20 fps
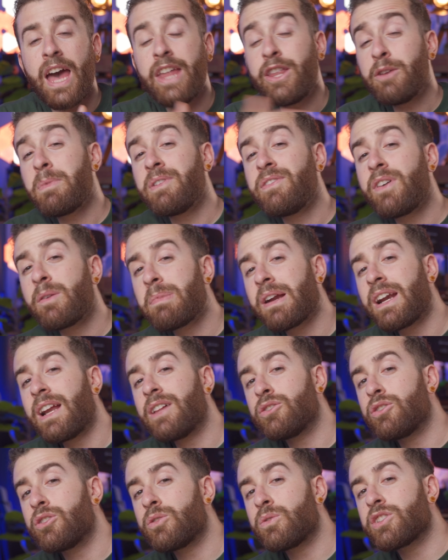E dopo aver
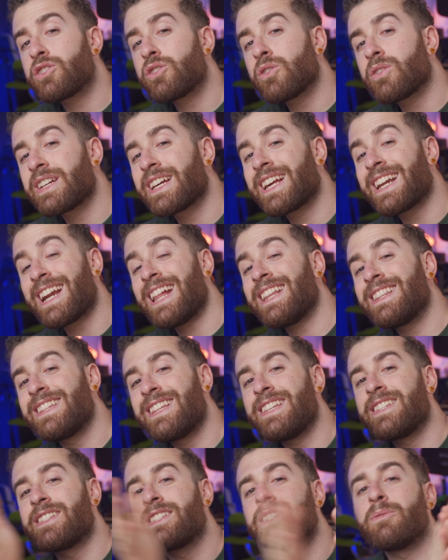parlato di questo
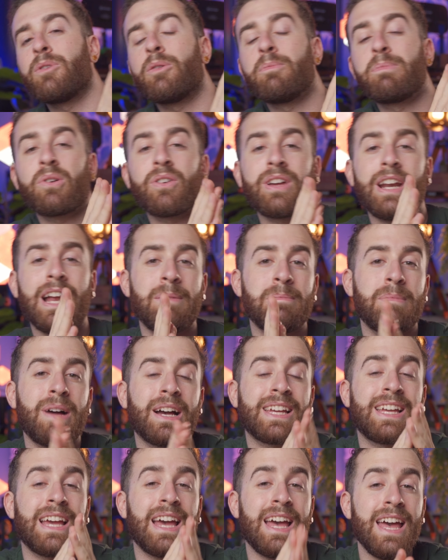grandissimo
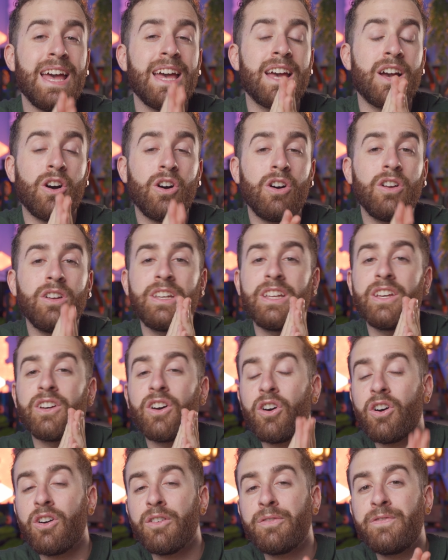programma che è Only
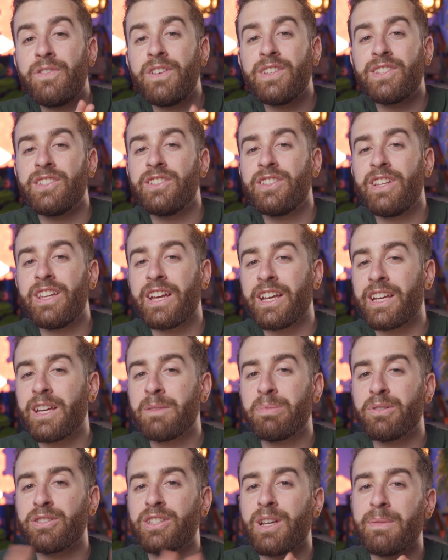Office, direi che
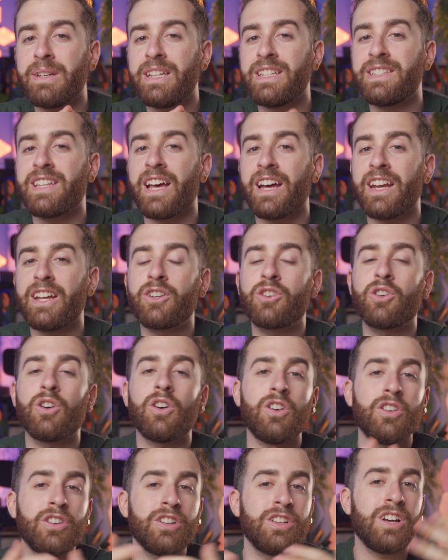possiamo iniziare
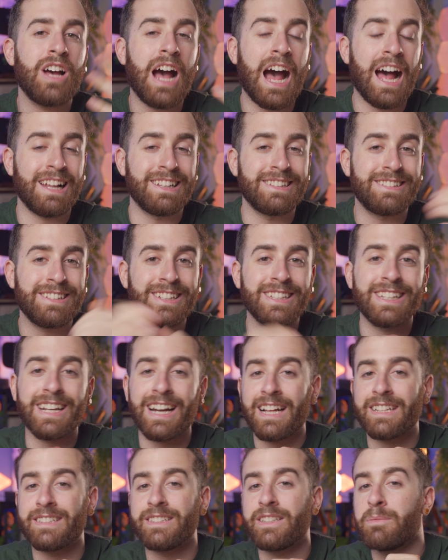con altri
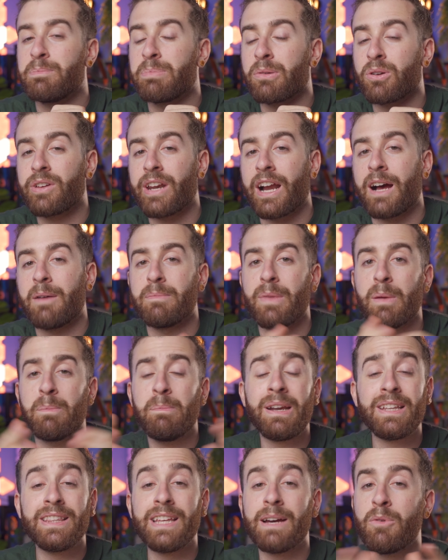grandi programmi.
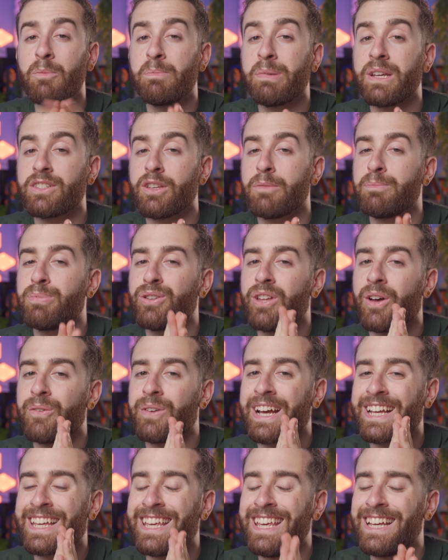Partiamo per esempio da
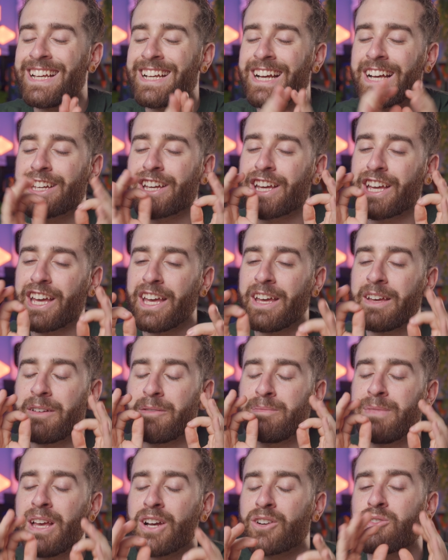una chicca che
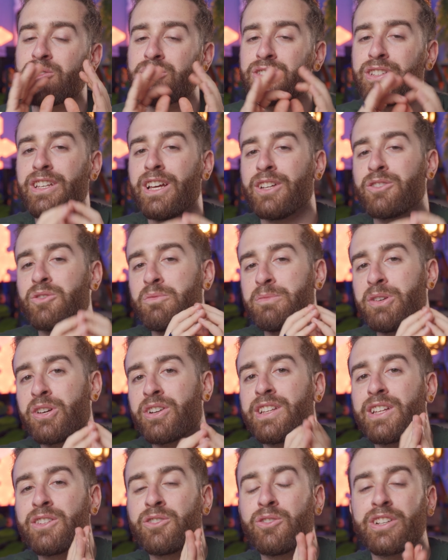mi ha consigliato un mio
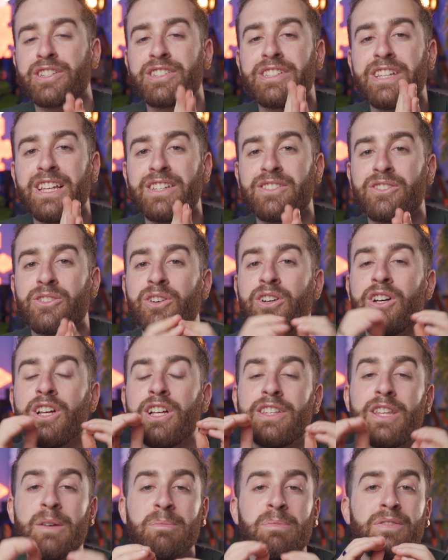redattore Silenzio
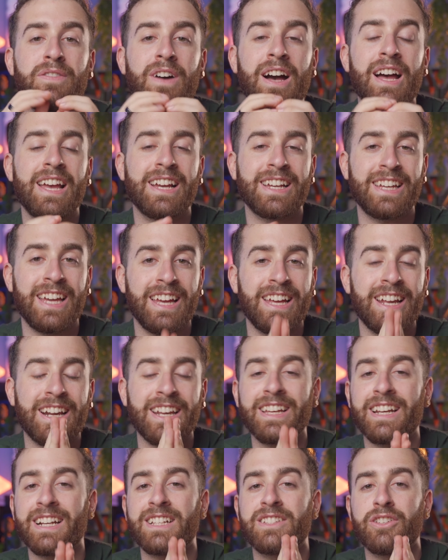tempo fa, che
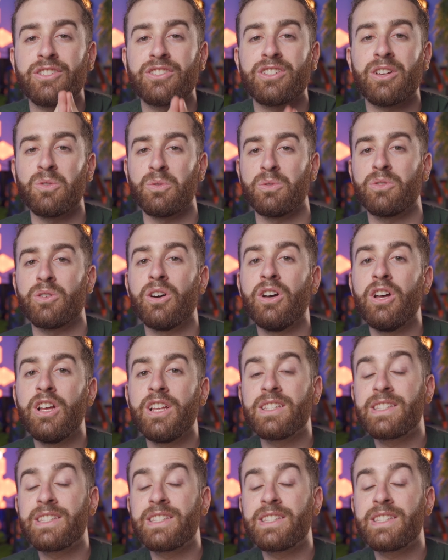ringrazio e saluto.